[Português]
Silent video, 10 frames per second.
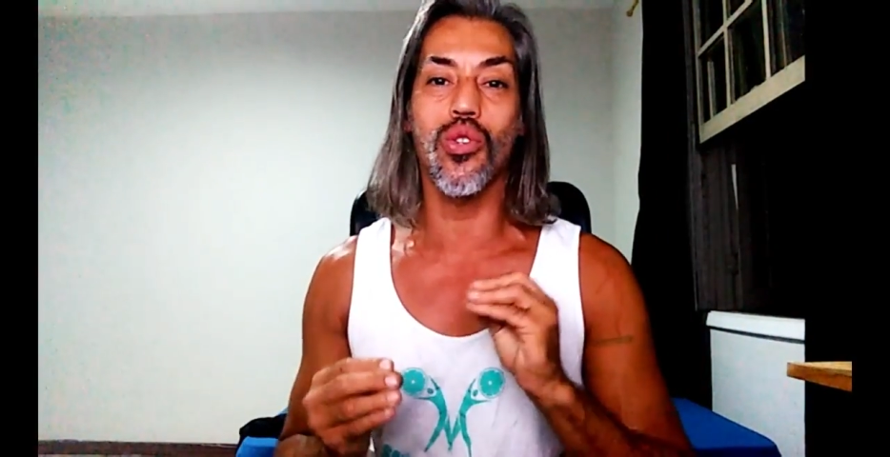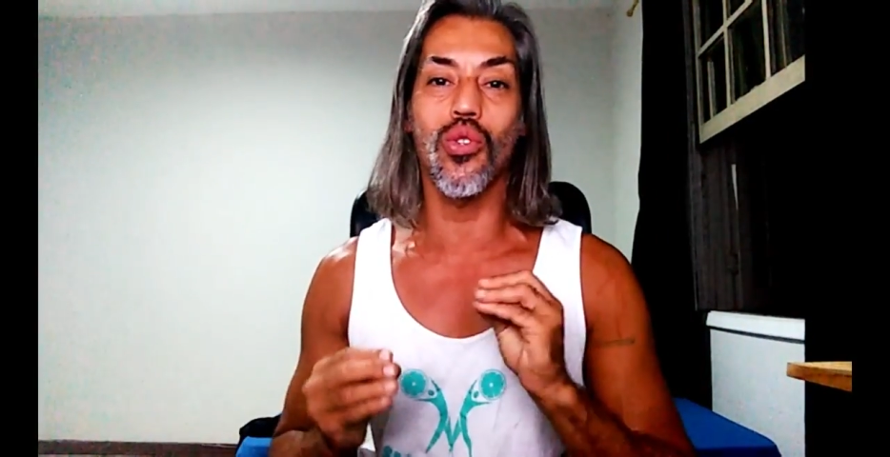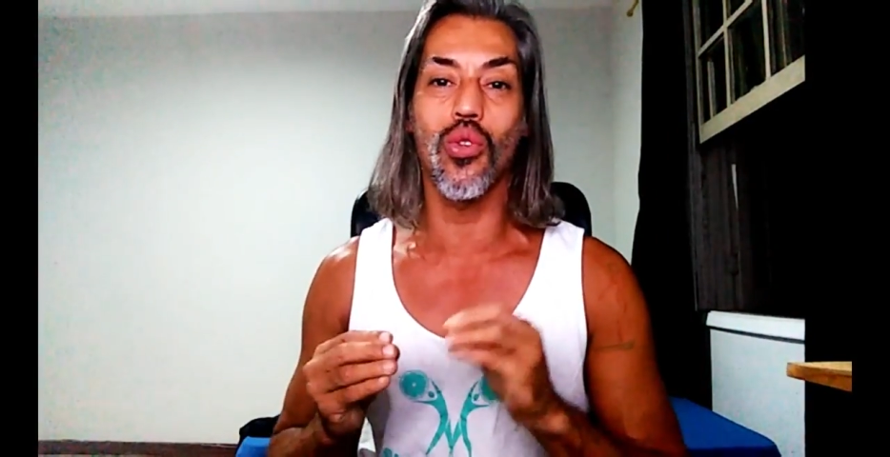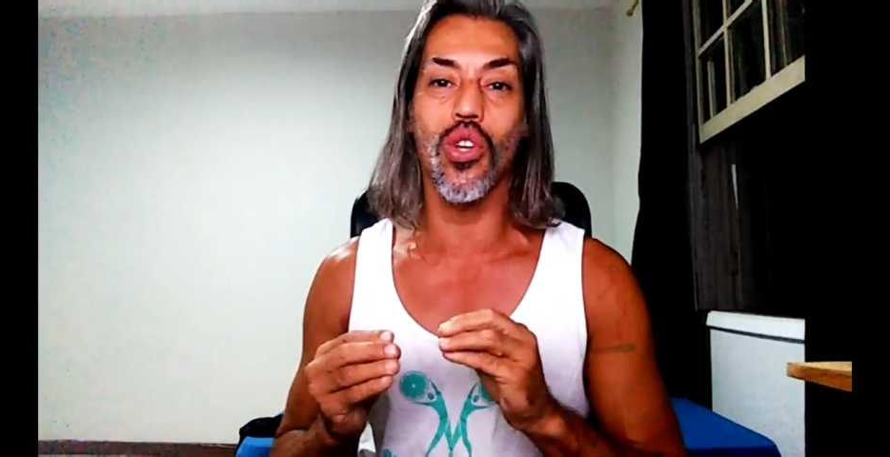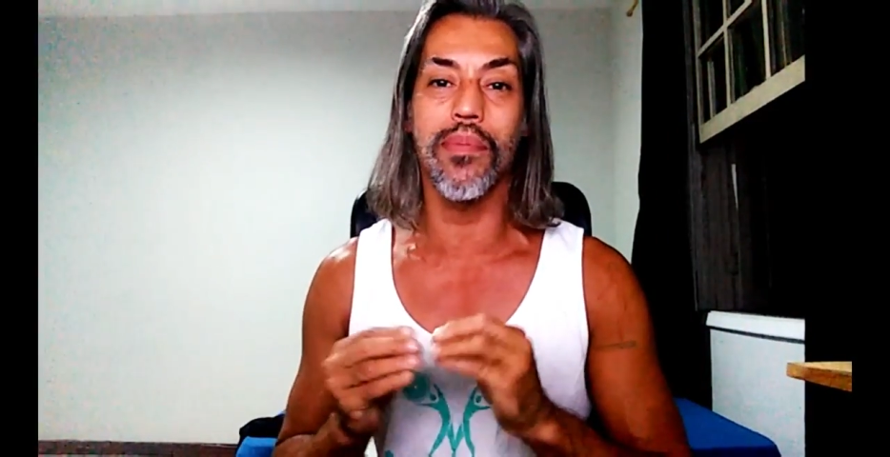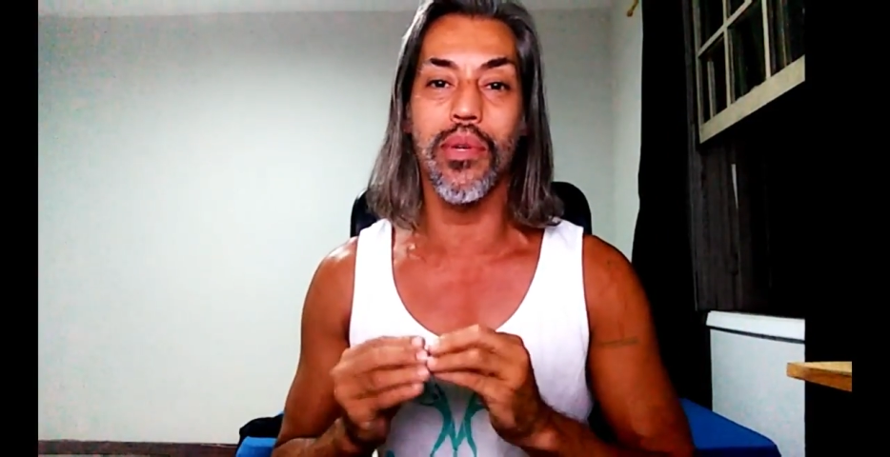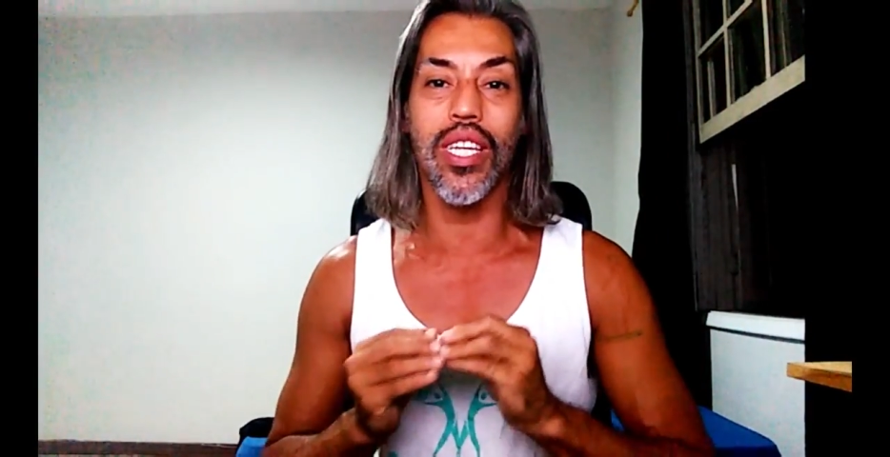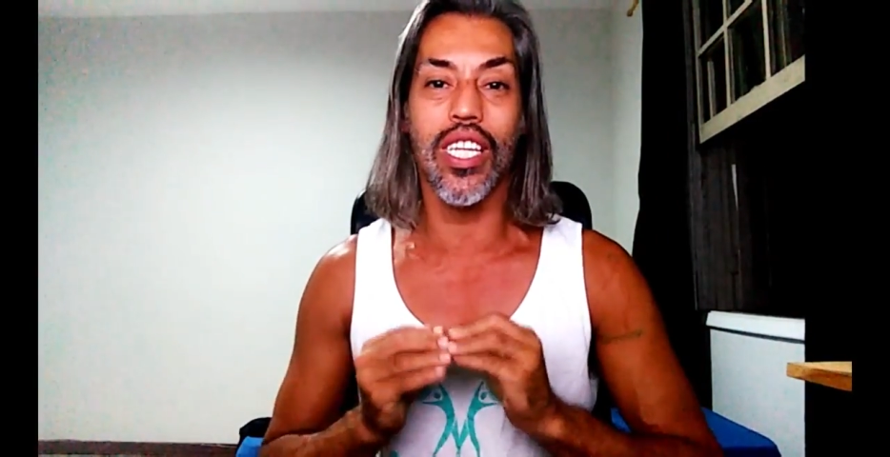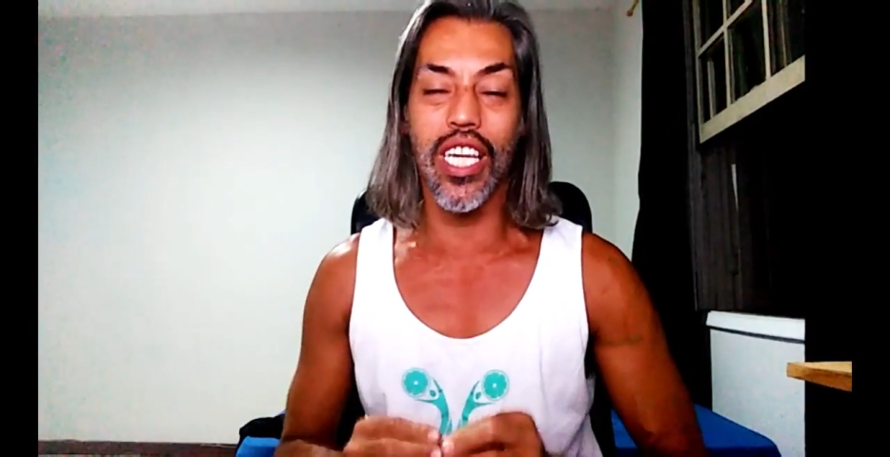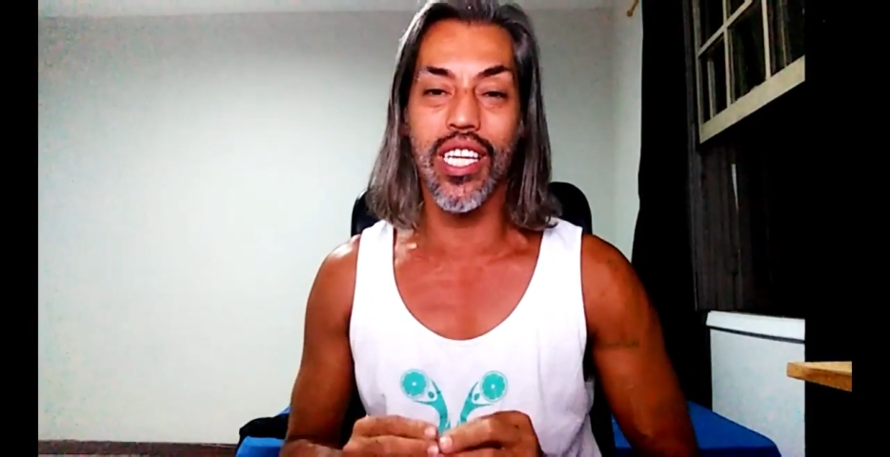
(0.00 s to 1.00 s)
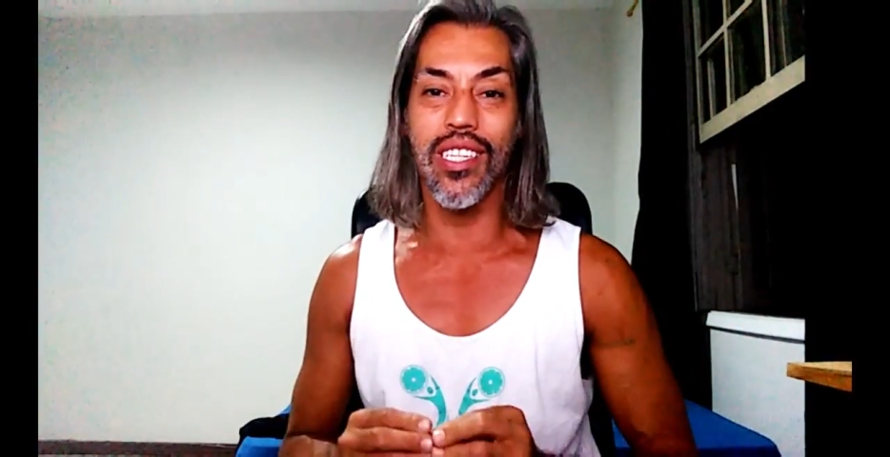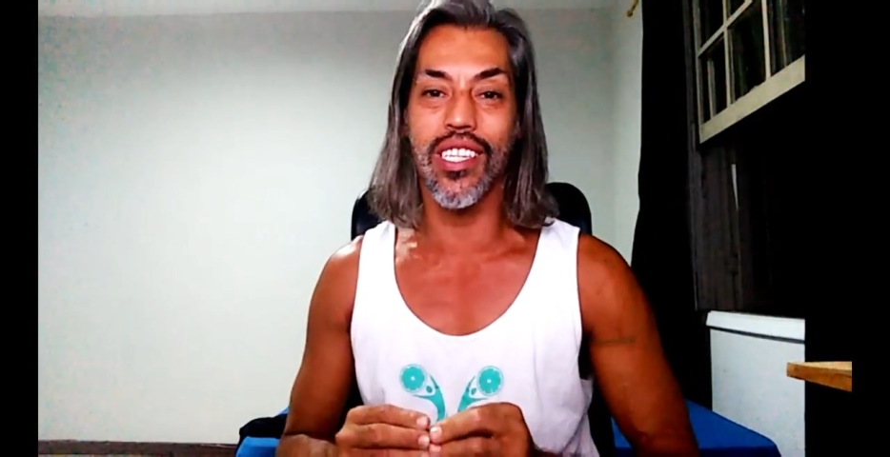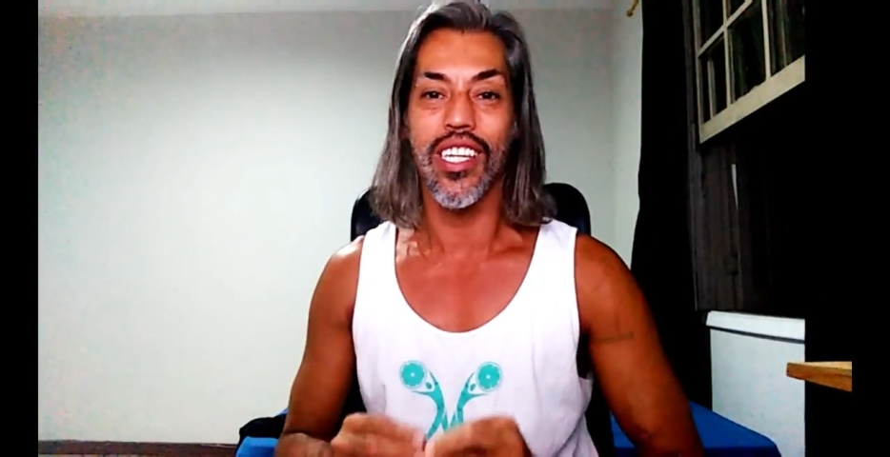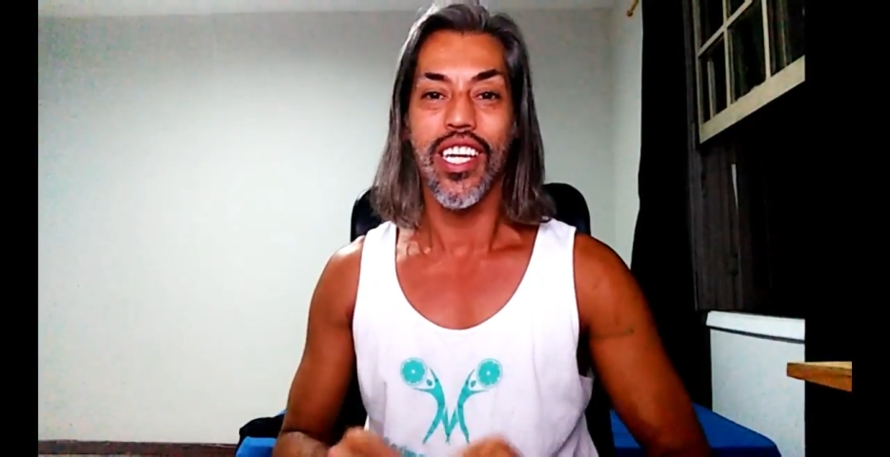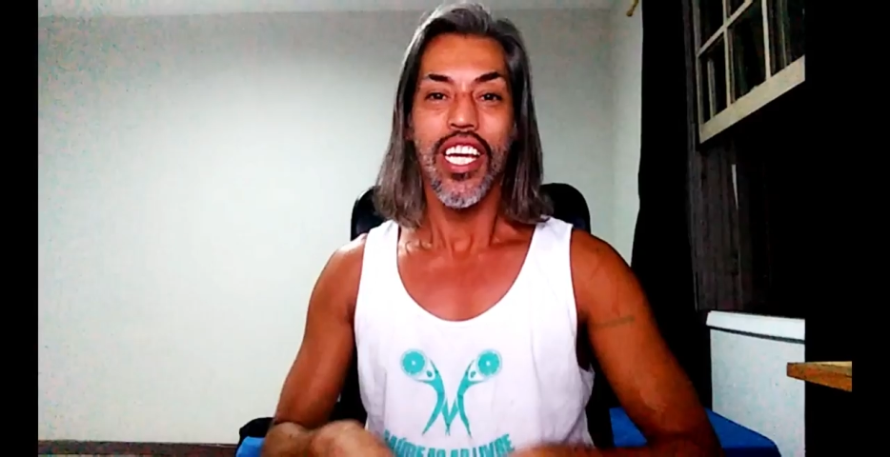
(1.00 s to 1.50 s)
de 2015,